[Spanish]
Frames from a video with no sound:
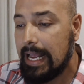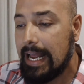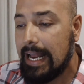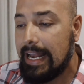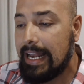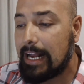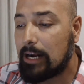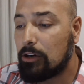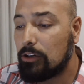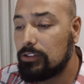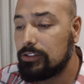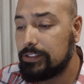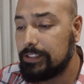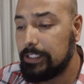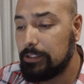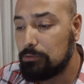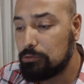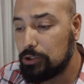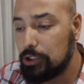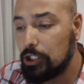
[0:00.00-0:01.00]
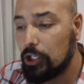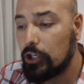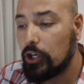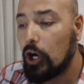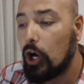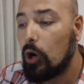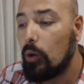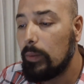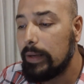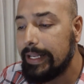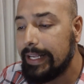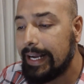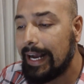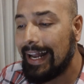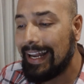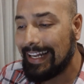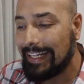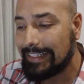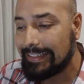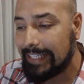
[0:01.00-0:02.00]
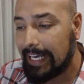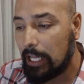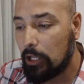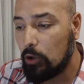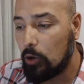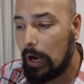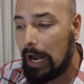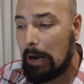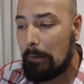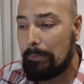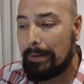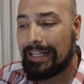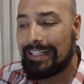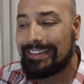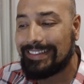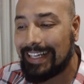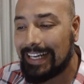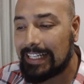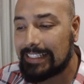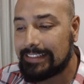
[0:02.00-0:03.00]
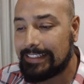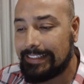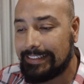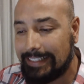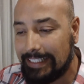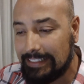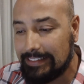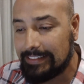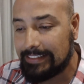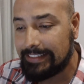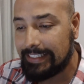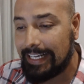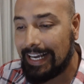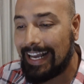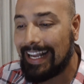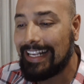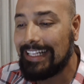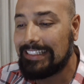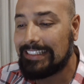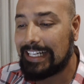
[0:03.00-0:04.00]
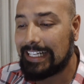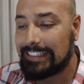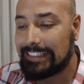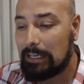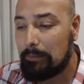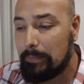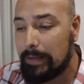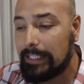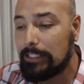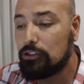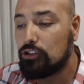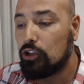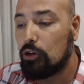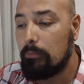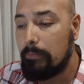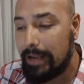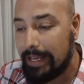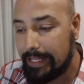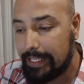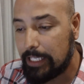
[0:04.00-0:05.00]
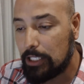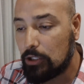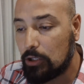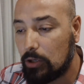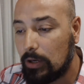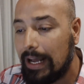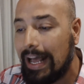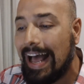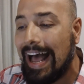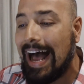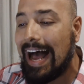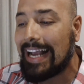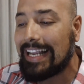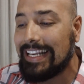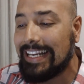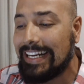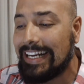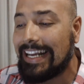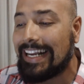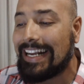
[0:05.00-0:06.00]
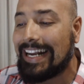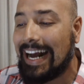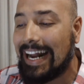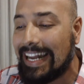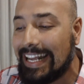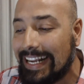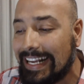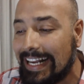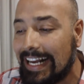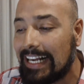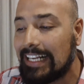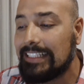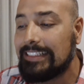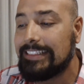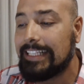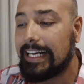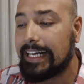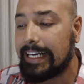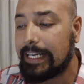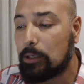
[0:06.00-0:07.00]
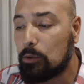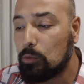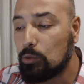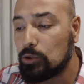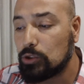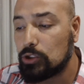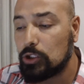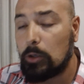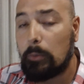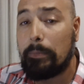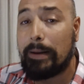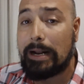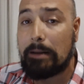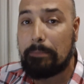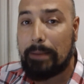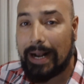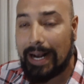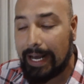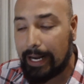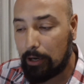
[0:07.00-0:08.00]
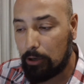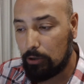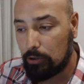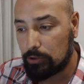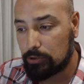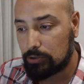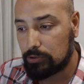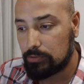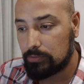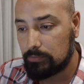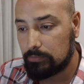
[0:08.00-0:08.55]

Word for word: La Constitución obliga al Estado a prestar asistencia y tratamiento médico a quienes carezcan de recursos para pagarlos.